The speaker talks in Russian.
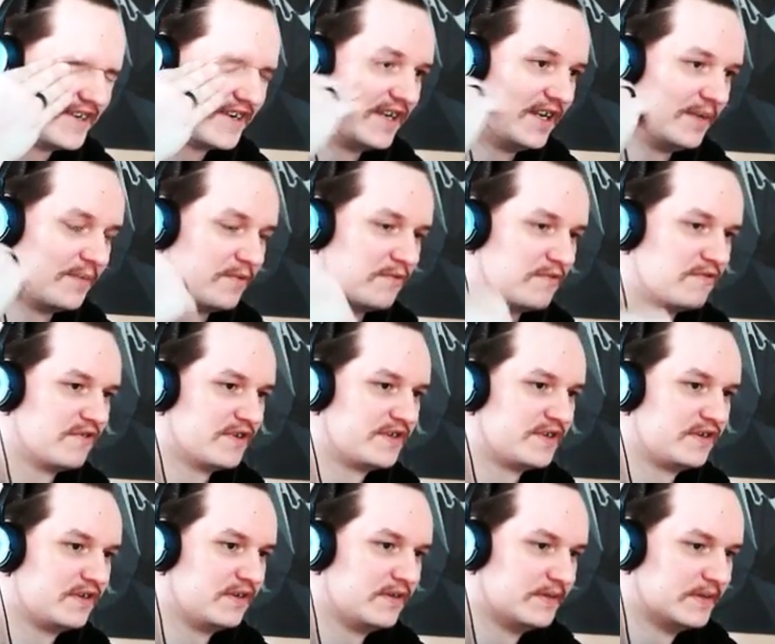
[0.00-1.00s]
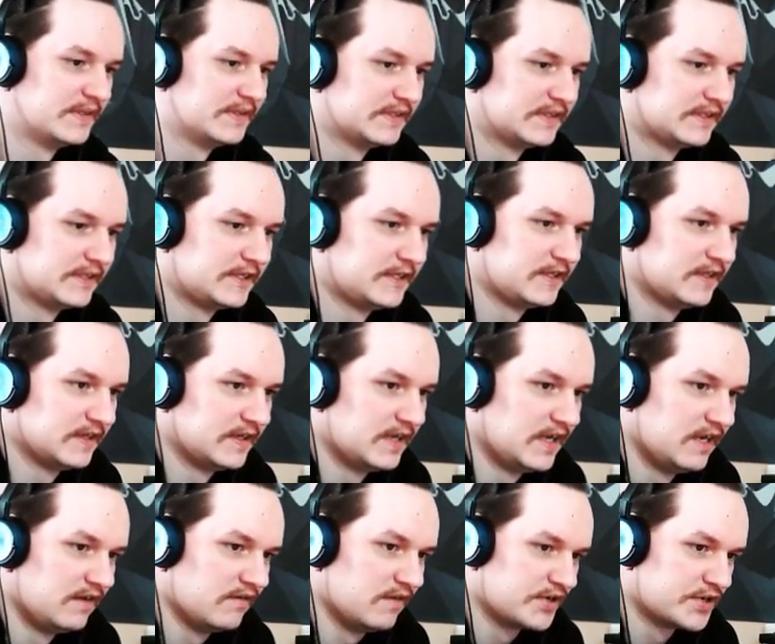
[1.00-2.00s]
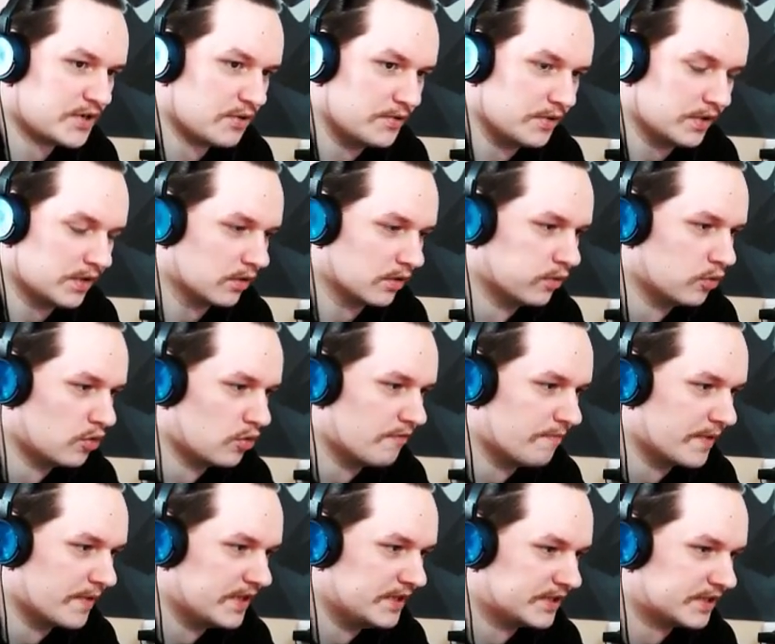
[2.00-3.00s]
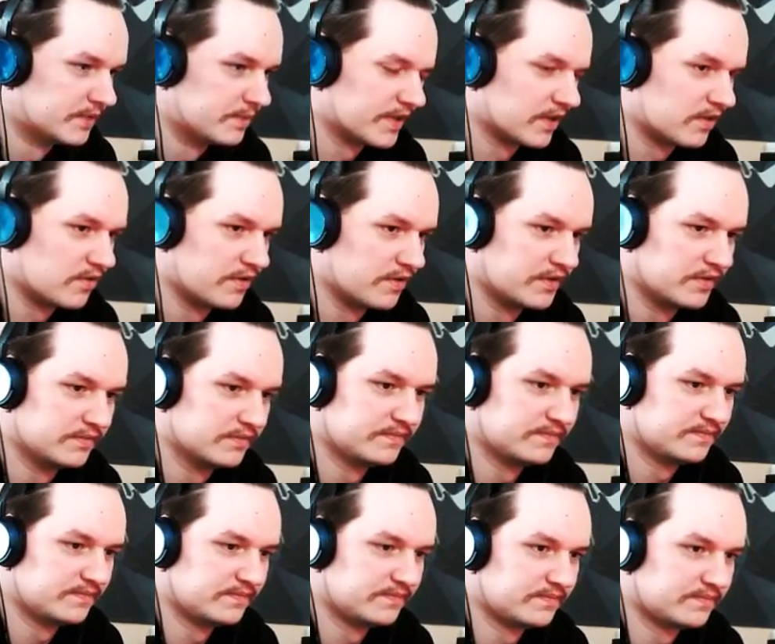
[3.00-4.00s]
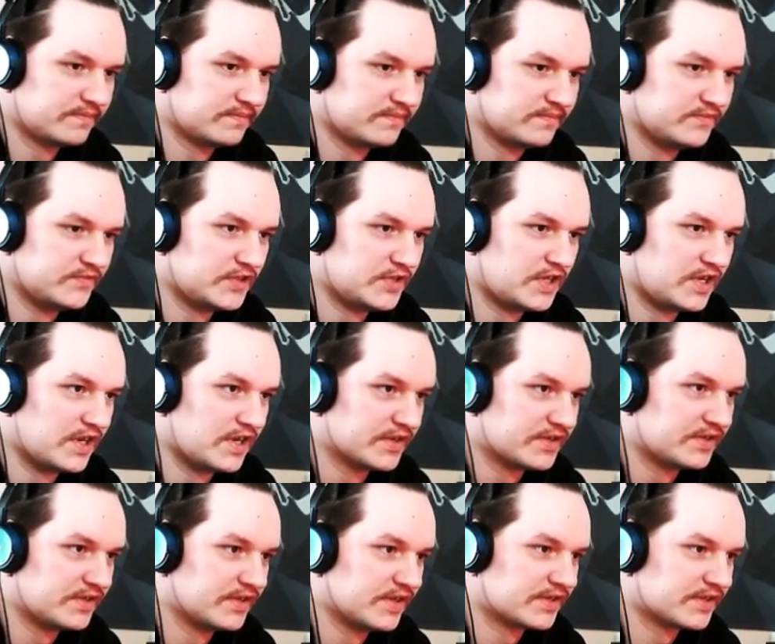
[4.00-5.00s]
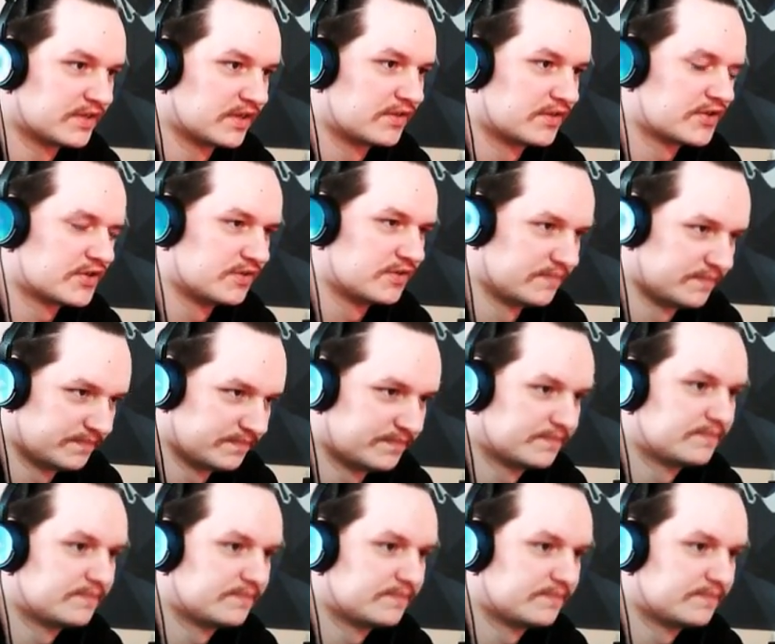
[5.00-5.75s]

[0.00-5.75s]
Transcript: один клип его хватило. Вообще а у них тут лук, в принципе, такой интересный достаточно.